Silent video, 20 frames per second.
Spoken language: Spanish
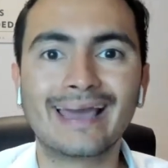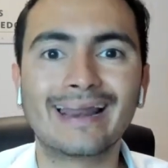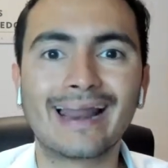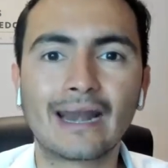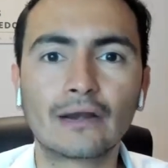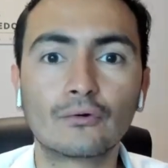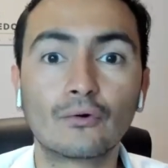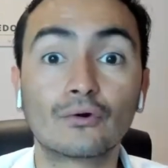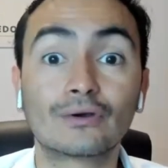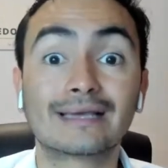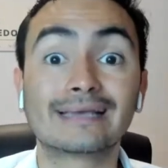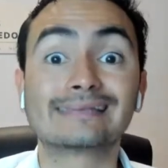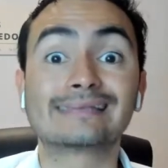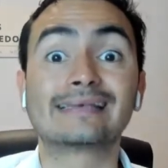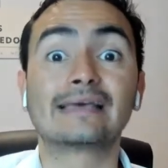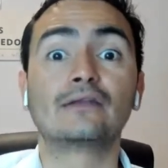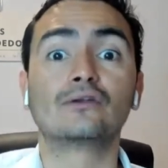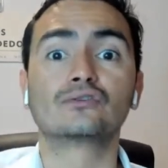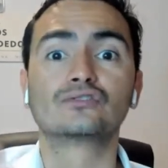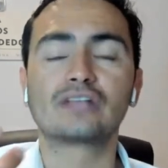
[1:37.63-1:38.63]
en algo
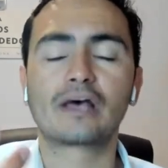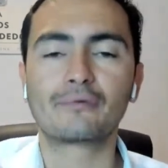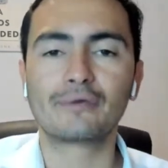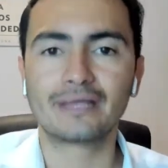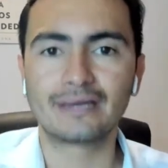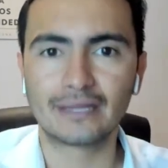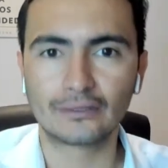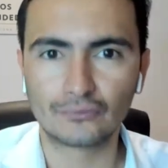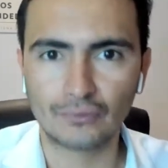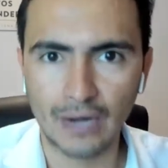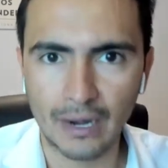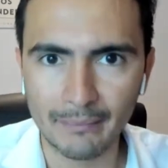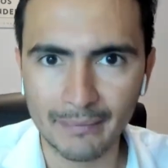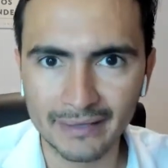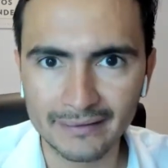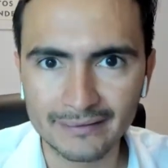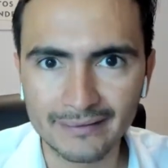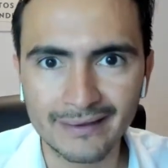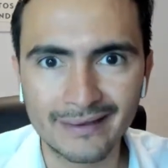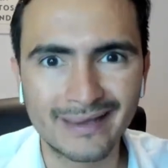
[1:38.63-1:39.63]
que se nos da bien
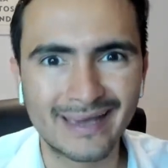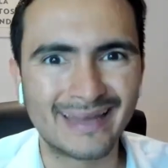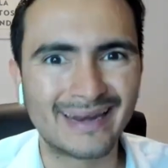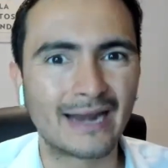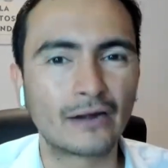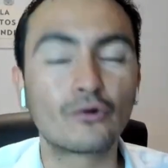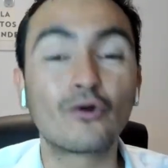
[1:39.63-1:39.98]
naturalmente,